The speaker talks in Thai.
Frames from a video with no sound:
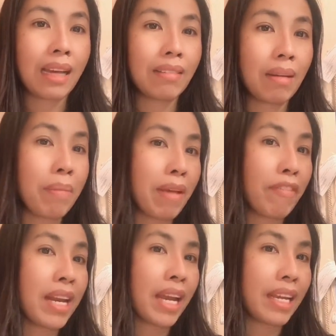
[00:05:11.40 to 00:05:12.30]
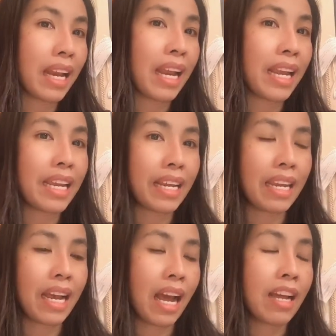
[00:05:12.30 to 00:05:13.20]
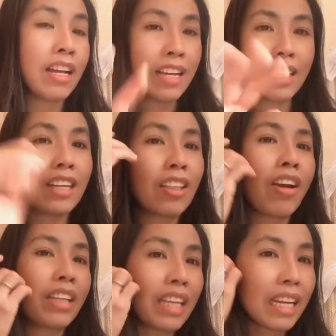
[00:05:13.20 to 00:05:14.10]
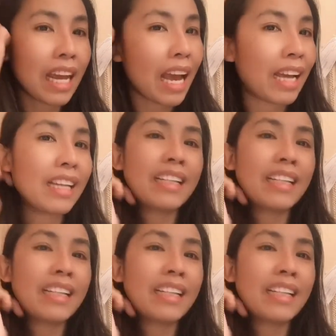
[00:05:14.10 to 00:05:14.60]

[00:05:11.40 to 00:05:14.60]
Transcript: ระเบียบวินัยอะไรอย่างเงี้ยค่ะ คือตอนนี้นะคะ